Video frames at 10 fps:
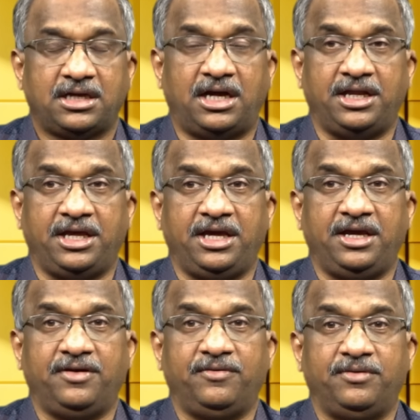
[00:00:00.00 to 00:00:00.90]
కానీ
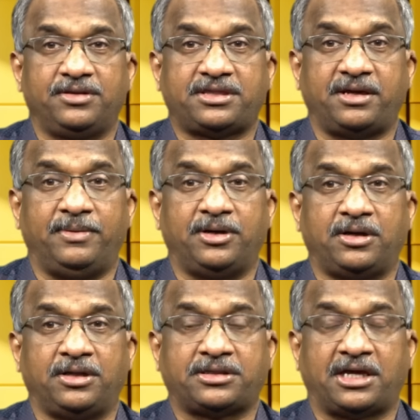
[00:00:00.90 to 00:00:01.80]
తమ
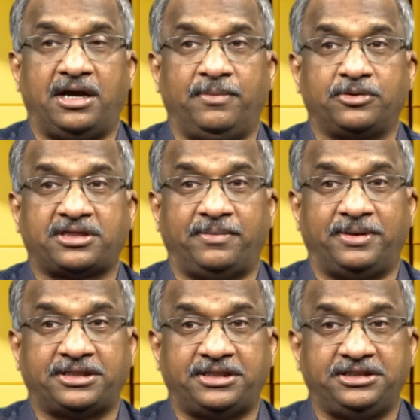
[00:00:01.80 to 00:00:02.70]
తాము
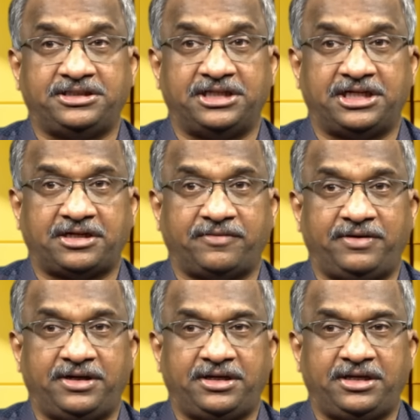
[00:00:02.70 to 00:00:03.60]

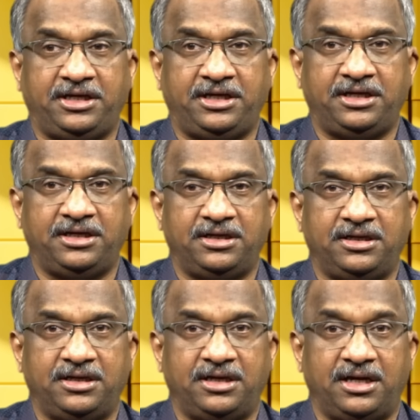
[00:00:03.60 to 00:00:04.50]
సమర్థించినటువంటి
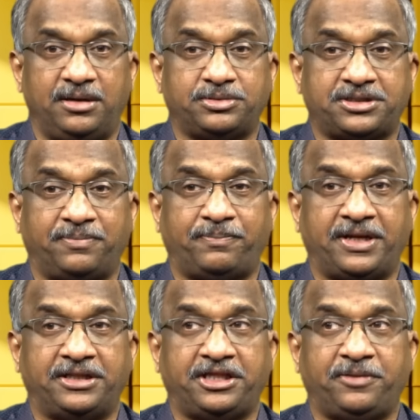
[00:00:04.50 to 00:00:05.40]
అంశం
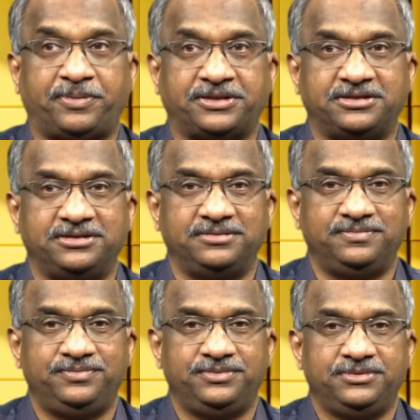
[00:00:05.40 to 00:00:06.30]
పైన తీర్పు వచ్చింది
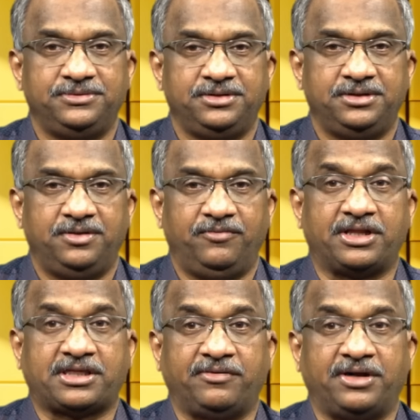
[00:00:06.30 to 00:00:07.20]

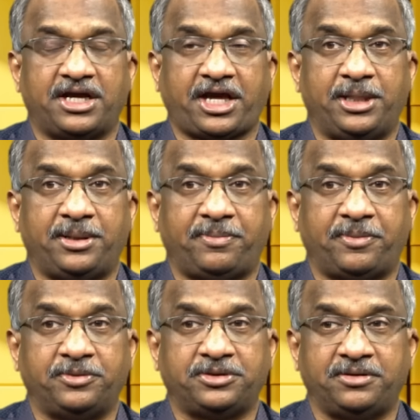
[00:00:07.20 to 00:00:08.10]
వాస్తవంగా కేంద్ర
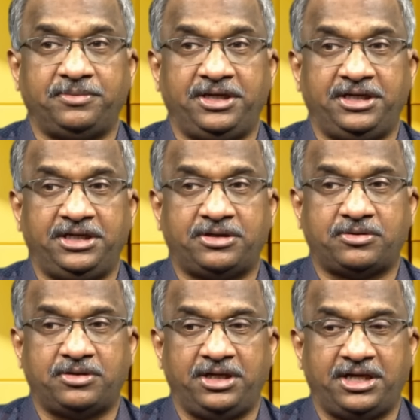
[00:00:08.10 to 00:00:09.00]
ప్రభుత్వం ఈ
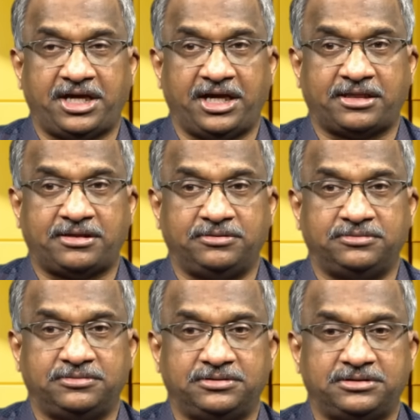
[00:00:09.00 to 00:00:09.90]
ఈ కేసు
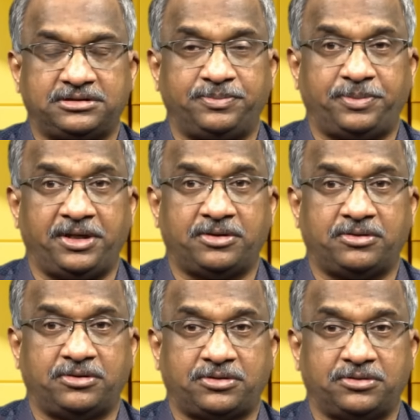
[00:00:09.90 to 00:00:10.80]

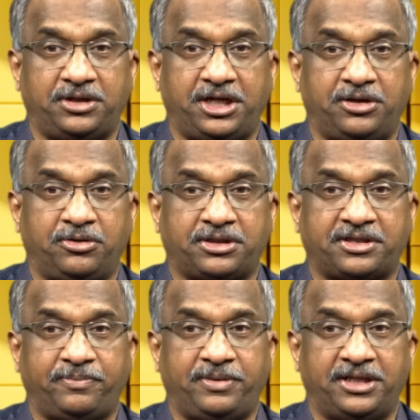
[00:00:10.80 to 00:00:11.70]
సుప్రీంకోర్టు ఏడుగురు
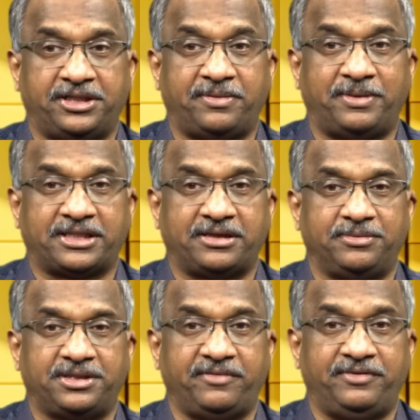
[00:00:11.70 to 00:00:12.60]
సభ్యుల
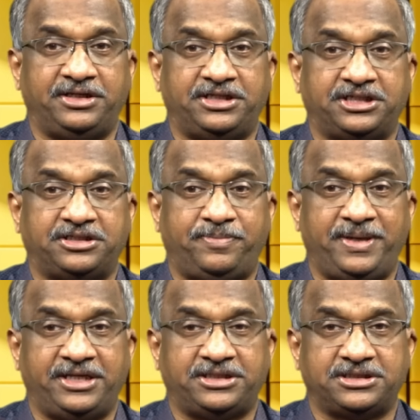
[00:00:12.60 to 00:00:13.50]
ధర్మాసనం సెవెన్ జడ్జ్
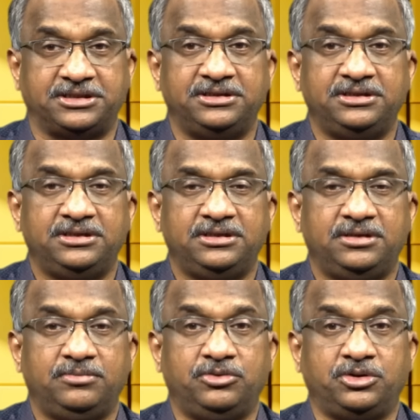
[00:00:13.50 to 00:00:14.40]
బెంచ్
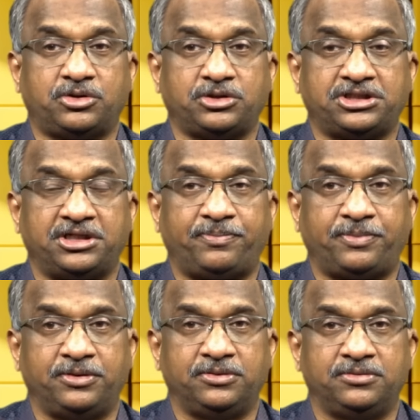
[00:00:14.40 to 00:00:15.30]

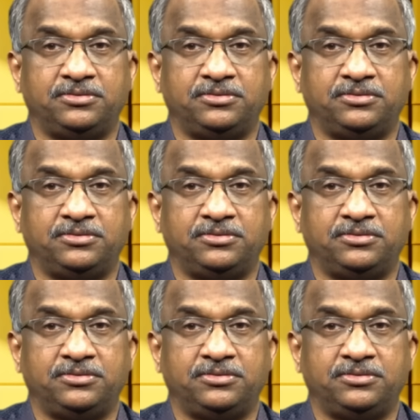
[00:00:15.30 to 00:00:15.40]
ముందుకొచ్చినప్పుడు